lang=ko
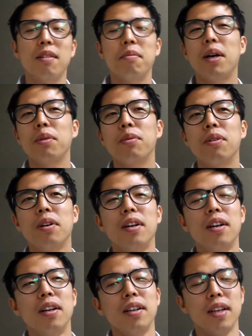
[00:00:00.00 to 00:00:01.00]
봐도,
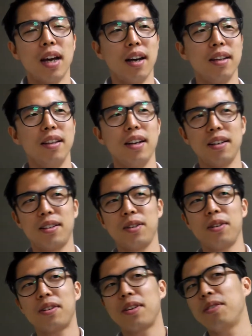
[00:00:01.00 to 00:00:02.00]
야, 내가
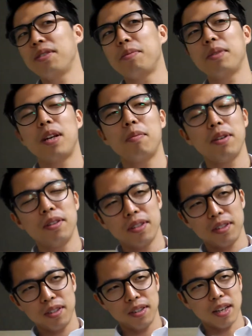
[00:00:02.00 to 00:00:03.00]
그렇게 열심히 살면
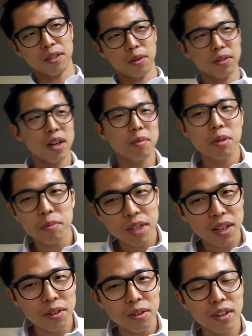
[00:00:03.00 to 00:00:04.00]
난 저 사람처럼
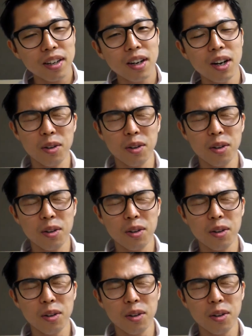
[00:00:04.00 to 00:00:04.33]
사는 건가?